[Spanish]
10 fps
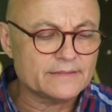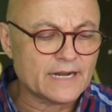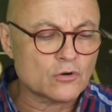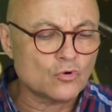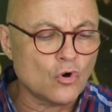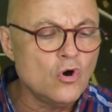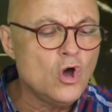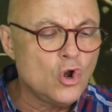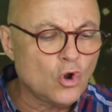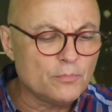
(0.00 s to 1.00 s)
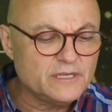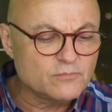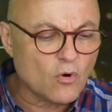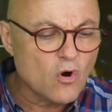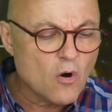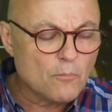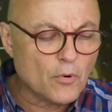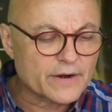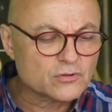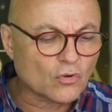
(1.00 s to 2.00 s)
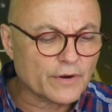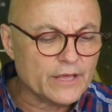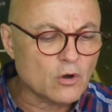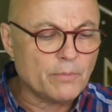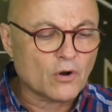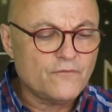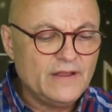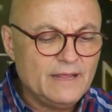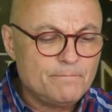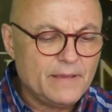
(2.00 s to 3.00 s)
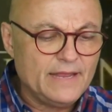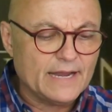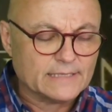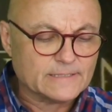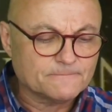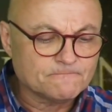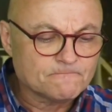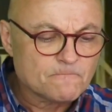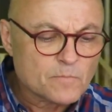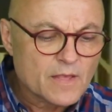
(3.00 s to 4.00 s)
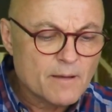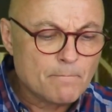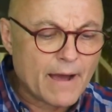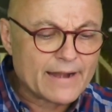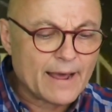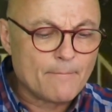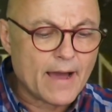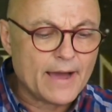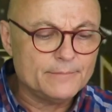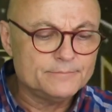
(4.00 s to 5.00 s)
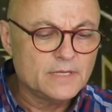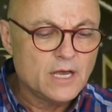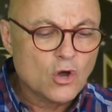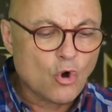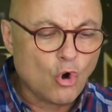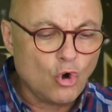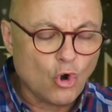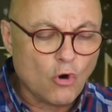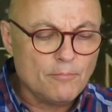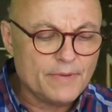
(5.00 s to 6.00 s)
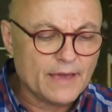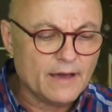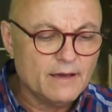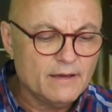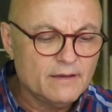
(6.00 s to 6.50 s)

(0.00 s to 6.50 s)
a entrar o no. Lo mismo Puerto Rico, pero Filipinas, Panamá, Colombia,